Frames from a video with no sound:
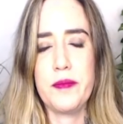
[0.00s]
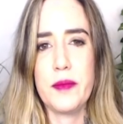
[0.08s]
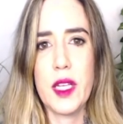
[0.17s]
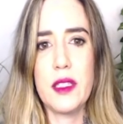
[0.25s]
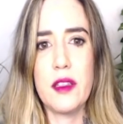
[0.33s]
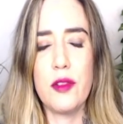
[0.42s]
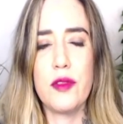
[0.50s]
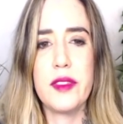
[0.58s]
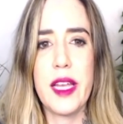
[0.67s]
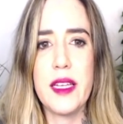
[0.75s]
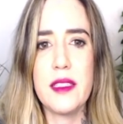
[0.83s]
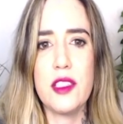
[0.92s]
Então não
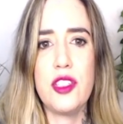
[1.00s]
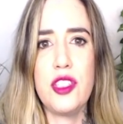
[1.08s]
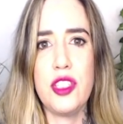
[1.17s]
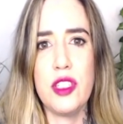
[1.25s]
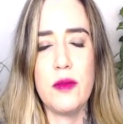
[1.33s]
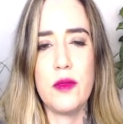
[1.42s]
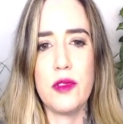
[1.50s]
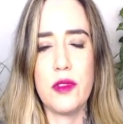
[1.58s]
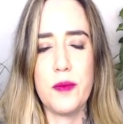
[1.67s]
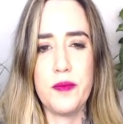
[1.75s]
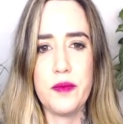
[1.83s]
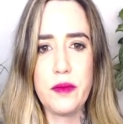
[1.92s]
tem esse
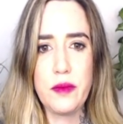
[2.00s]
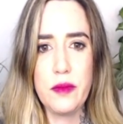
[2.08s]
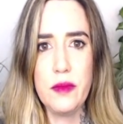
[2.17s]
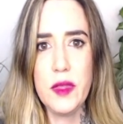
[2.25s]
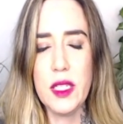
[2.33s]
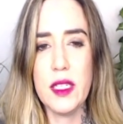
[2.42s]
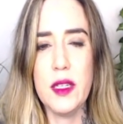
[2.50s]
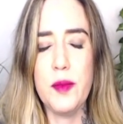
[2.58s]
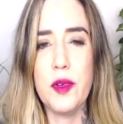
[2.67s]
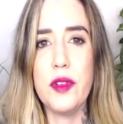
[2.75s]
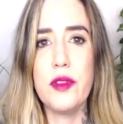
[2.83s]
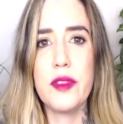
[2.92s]
estímulo. E
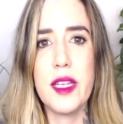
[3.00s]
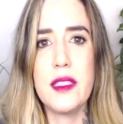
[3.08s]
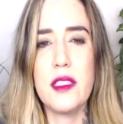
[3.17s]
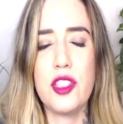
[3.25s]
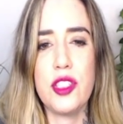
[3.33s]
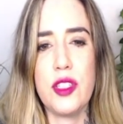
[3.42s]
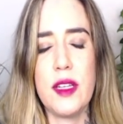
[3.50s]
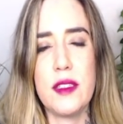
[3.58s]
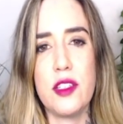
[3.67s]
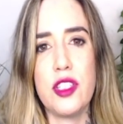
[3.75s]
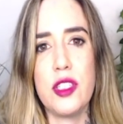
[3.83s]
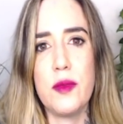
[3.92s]
por não ter esse,
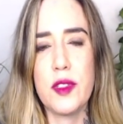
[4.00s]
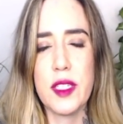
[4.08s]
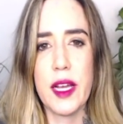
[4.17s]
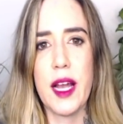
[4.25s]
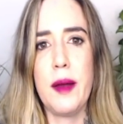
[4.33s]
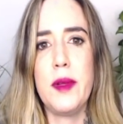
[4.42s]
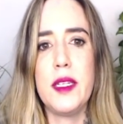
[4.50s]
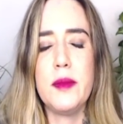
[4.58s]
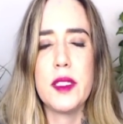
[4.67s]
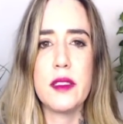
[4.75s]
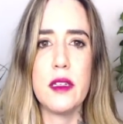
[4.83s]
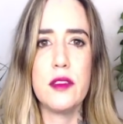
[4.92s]
esse estímulo, você acaba
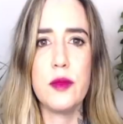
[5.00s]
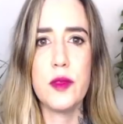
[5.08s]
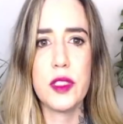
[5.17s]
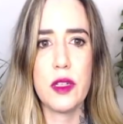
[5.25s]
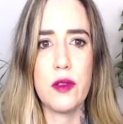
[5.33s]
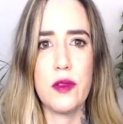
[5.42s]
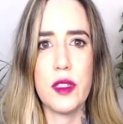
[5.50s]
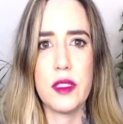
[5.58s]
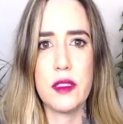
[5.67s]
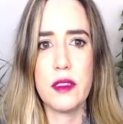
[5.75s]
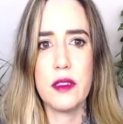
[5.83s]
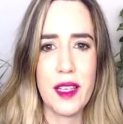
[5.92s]
limitando muita
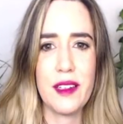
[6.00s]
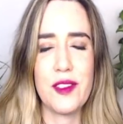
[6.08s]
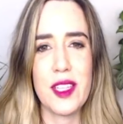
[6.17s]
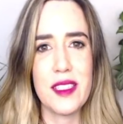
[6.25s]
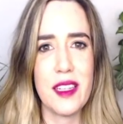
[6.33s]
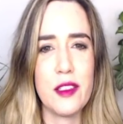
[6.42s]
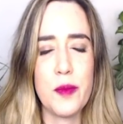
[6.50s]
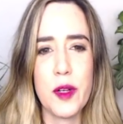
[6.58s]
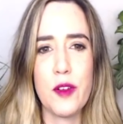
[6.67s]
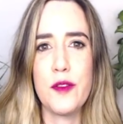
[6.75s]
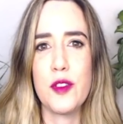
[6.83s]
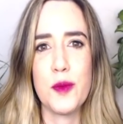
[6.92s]
coisa. Não sei se está dando
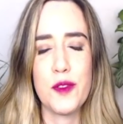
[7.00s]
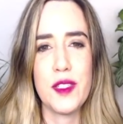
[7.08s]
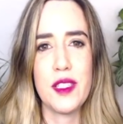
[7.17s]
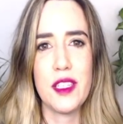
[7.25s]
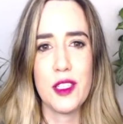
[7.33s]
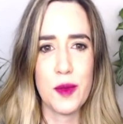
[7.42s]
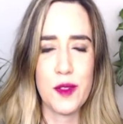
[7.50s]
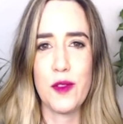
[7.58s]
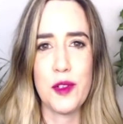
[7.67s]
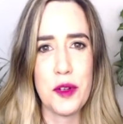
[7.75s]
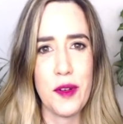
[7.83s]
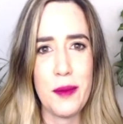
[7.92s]
para ouvir os meus vizinhos, mas eu
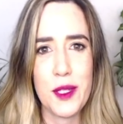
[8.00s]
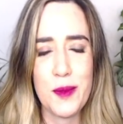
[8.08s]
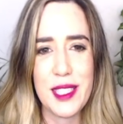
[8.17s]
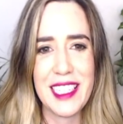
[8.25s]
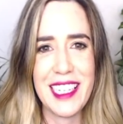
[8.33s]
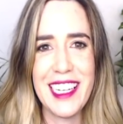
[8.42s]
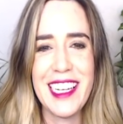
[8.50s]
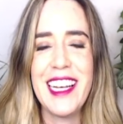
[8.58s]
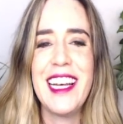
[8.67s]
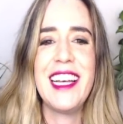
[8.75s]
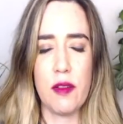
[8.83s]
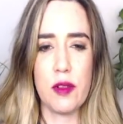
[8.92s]
vou continuar mesmo
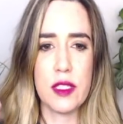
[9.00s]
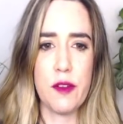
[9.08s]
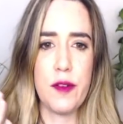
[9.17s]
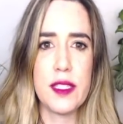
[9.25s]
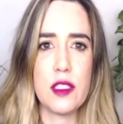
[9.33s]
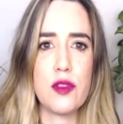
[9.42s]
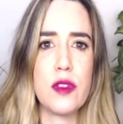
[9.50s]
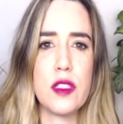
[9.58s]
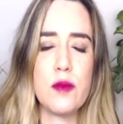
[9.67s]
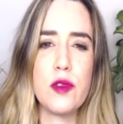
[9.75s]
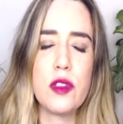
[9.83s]
assim. Quando você faz as coisas muito